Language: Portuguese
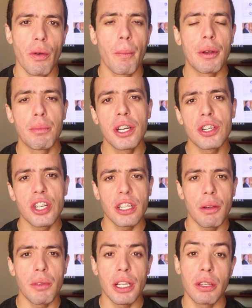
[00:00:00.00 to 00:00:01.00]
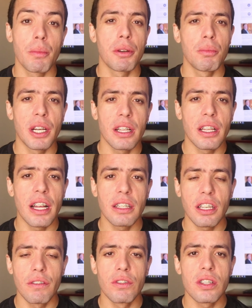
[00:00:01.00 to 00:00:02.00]
O primeiro agendamento, a primeira
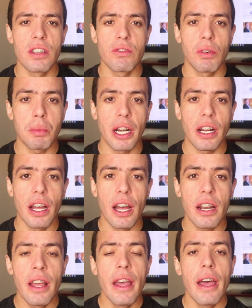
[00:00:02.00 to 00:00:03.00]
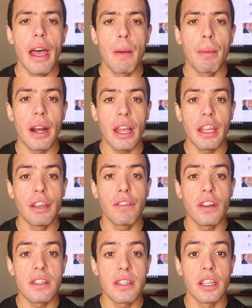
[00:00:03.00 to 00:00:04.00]
data que vocês vão marcar é para ir
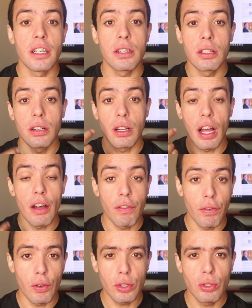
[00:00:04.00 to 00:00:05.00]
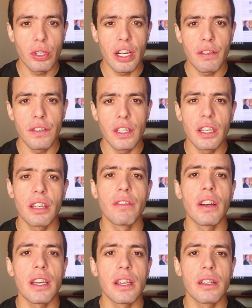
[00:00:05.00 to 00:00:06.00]
fazer a fotografia que
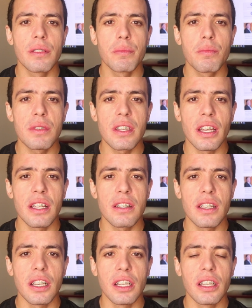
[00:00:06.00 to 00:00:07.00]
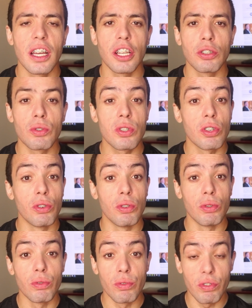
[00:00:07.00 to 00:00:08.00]
vai ser inserida aí no
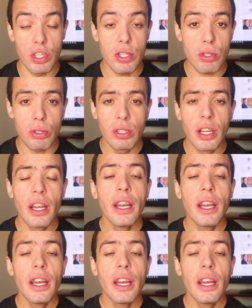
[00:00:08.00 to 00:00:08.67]
seu visto